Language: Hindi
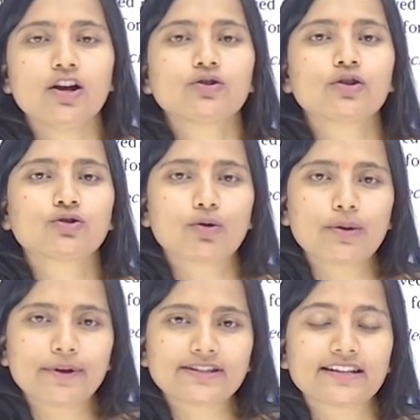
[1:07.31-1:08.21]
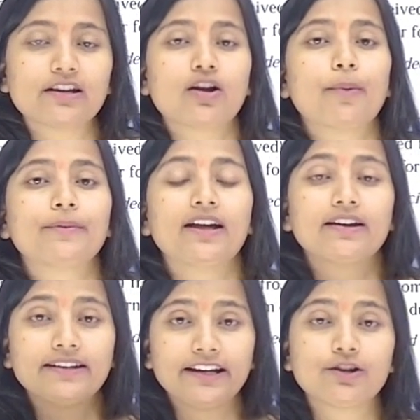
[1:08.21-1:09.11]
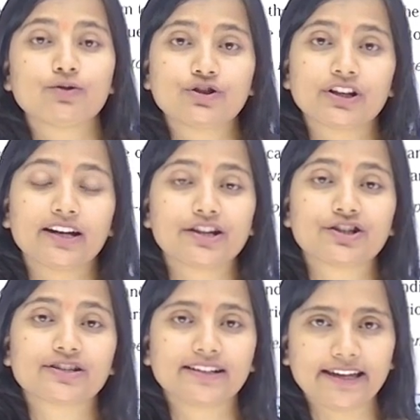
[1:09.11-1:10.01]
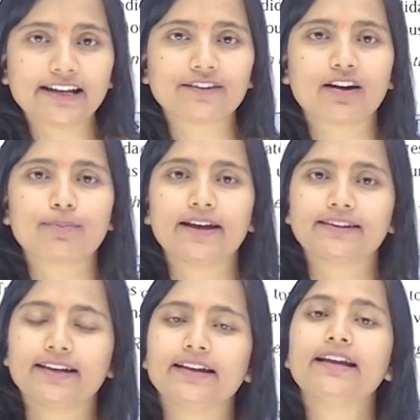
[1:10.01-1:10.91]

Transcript: तो जो भी बच्चे अपना नीट जी का रजिस्ट्रेशन नहीं करवा पाए थे